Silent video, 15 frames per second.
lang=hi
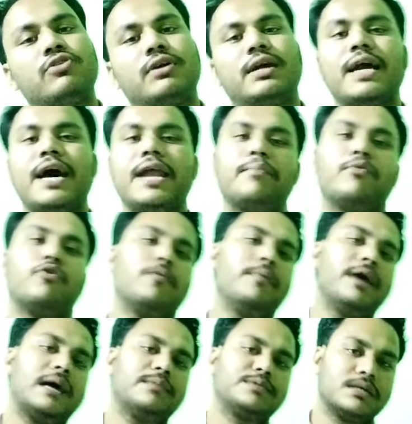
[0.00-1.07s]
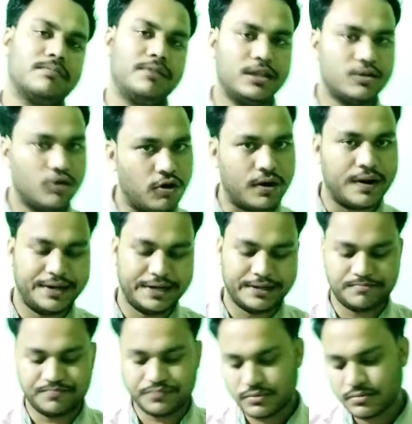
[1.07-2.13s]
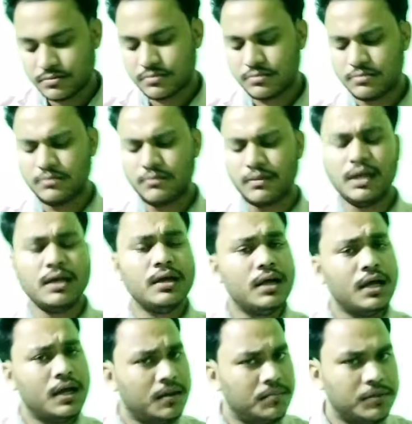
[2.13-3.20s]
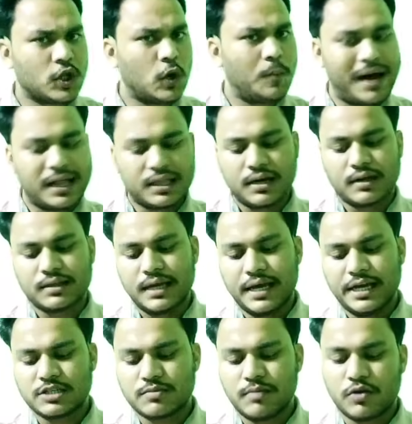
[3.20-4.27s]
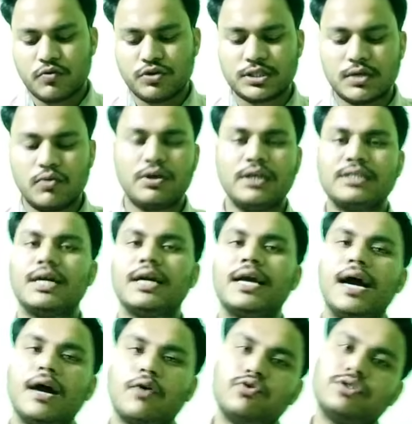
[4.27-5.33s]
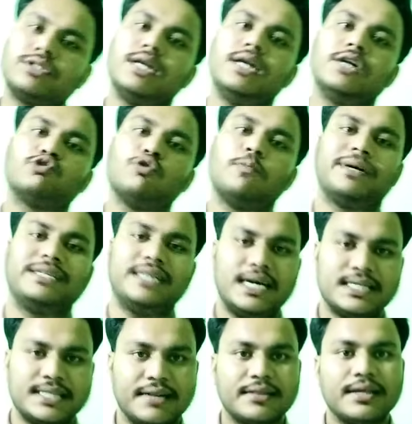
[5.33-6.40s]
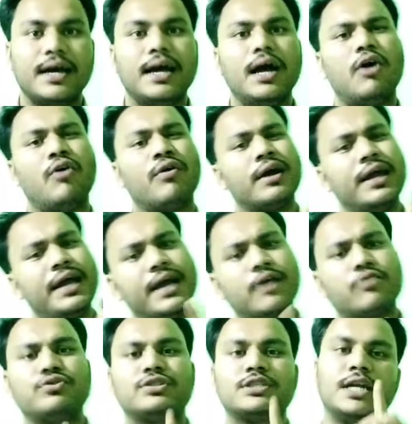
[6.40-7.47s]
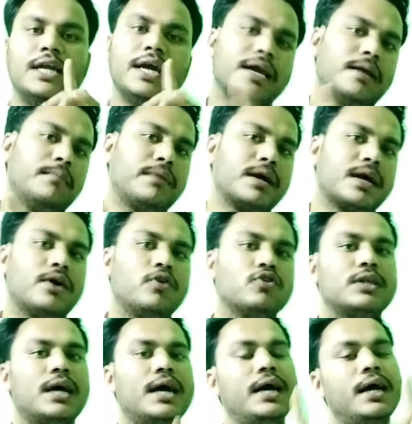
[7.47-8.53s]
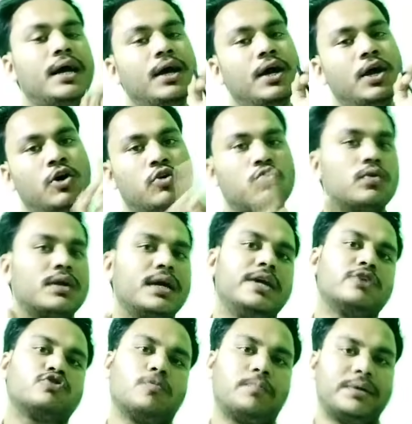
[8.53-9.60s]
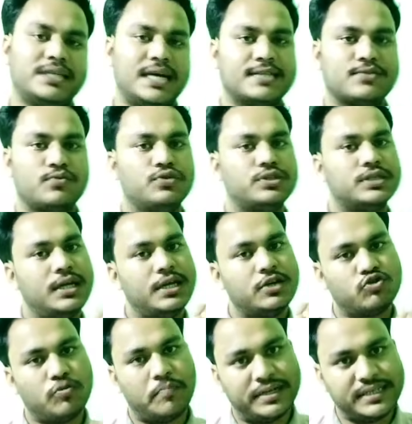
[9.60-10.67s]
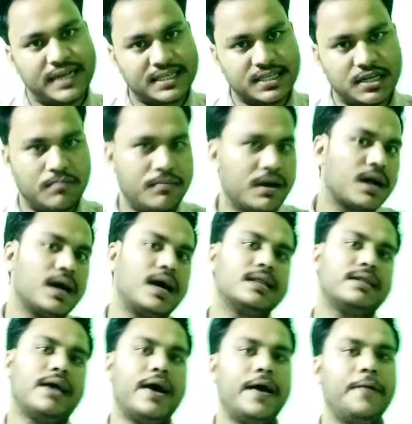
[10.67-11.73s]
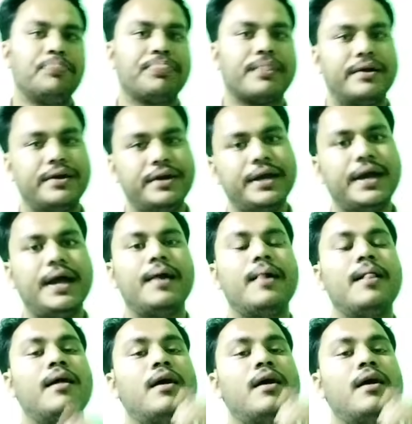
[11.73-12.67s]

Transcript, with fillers: तो टी आर फोर में आप सम्मिलित हो रहे हैं मित्रों बात करते हैं इसमें क्वेश्चनों की संख्या क्वेश्चन 150 आते हैं और एक क्वेश्चन एक नंबर का होता है टोटल 150 क्वेश्चन 150 नंबर का आता है ठीक है